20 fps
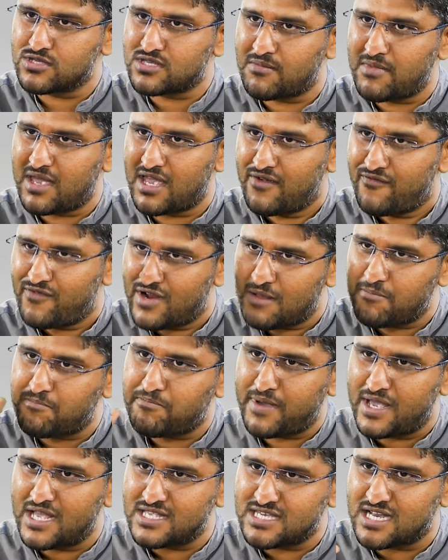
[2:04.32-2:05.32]
కోసమే వీళ్ళ
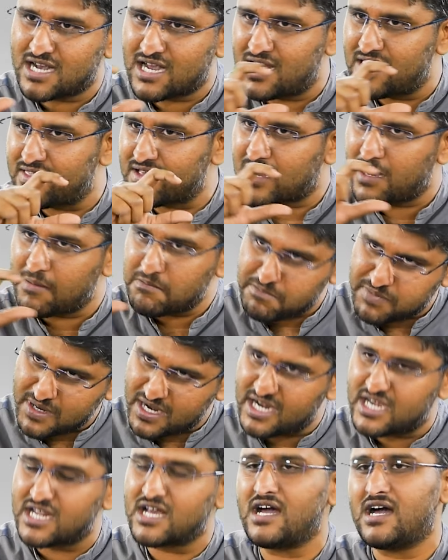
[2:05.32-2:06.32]
పే చెక్ అనేది
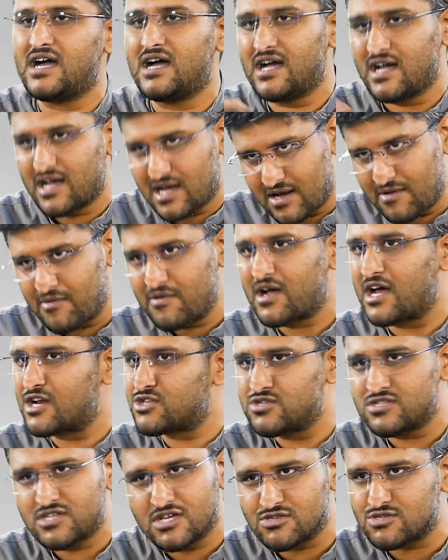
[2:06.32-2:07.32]
కంప్లీట్గా
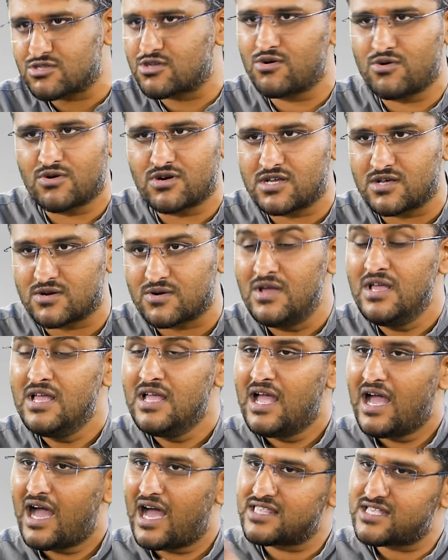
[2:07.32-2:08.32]
ఖర్చు చేస్తూ ఉంటారు
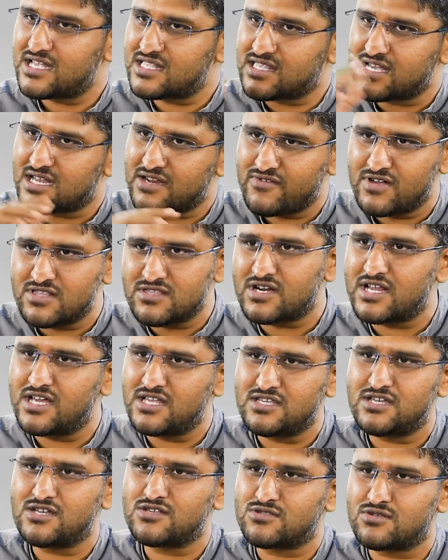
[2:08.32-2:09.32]
అదే ధనవంతుడు
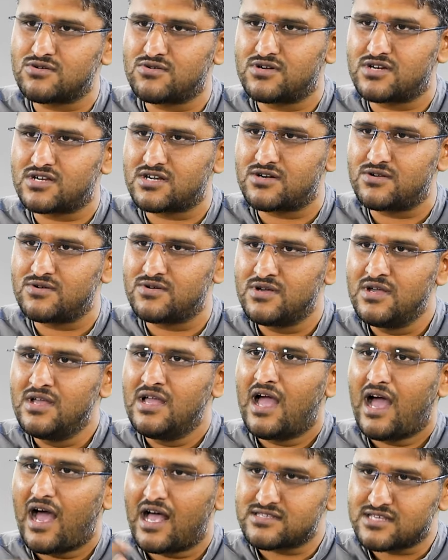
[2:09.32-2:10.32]
ఏం చేస్తూ ఉంటాడు
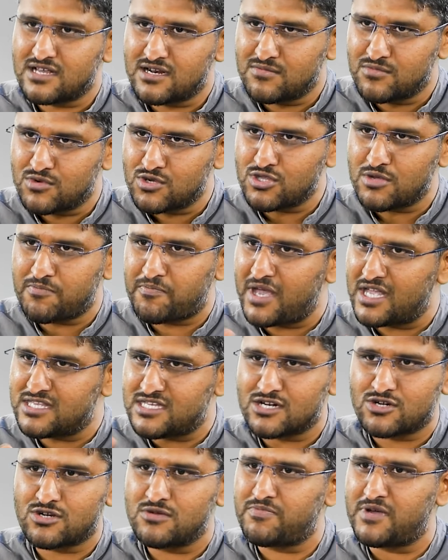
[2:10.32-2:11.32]
అసలు ముందు
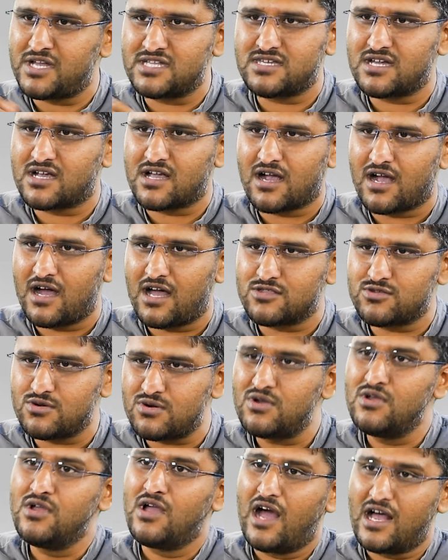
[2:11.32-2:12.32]
పేచెక్ టు పేచెక్ కాదు
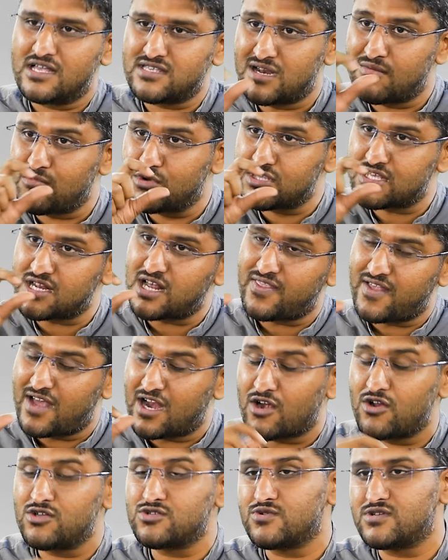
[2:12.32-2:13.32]
అసలు ముందు నా
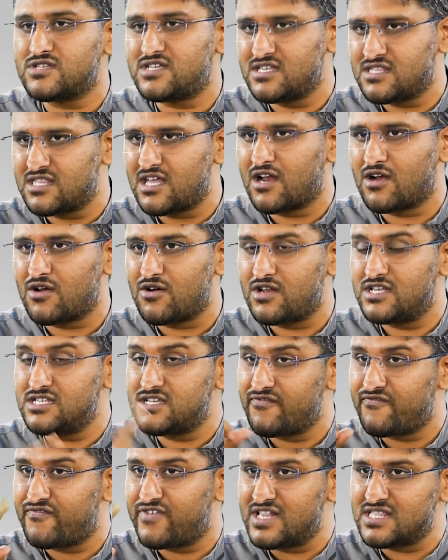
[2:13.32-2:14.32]
దాంట్లో వచ్చిన దాంట్లో
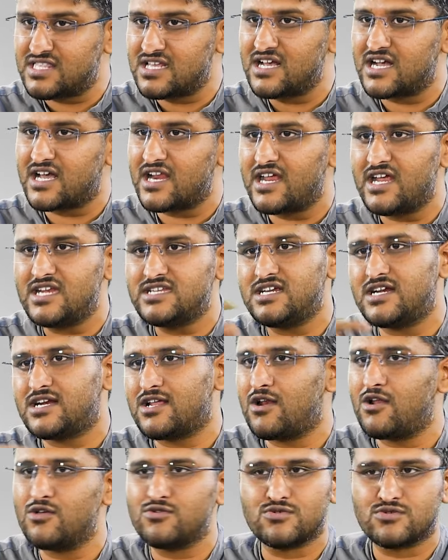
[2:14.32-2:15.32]
నుంచి వెల్త్ని క్రియేట్
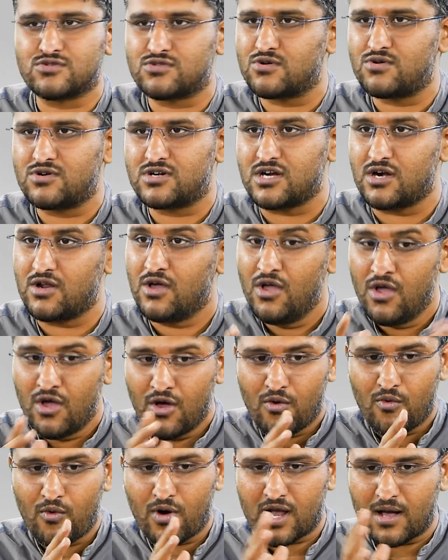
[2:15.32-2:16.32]
చేయడంలో చూస్తూ ఉంటాడు hmm.
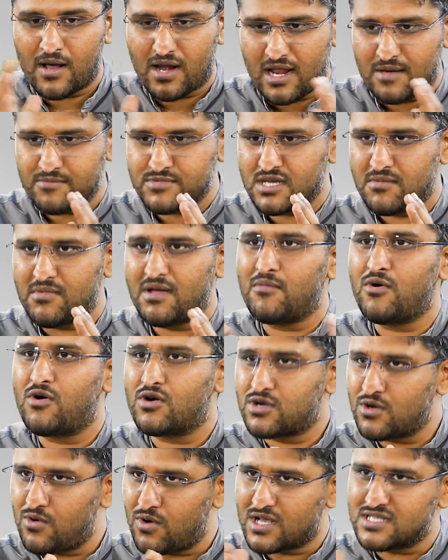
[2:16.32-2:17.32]
ఒక లంసం
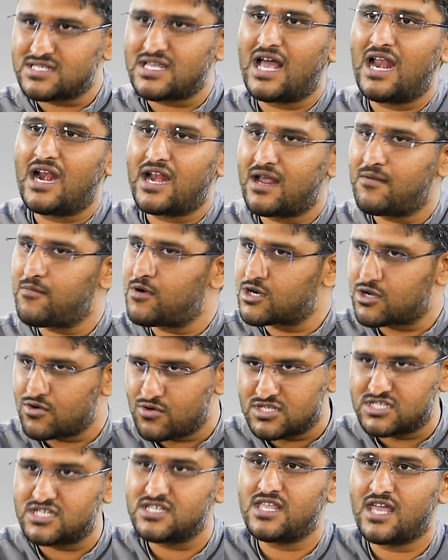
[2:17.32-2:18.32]
అమౌంట్ ఒక శాలరీ అమౌంట్
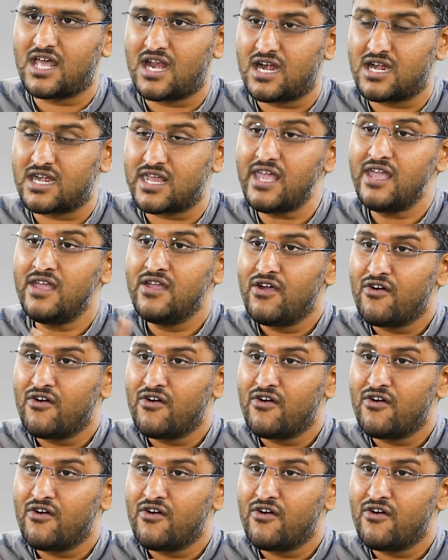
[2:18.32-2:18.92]
వచ్చింది అని అంటే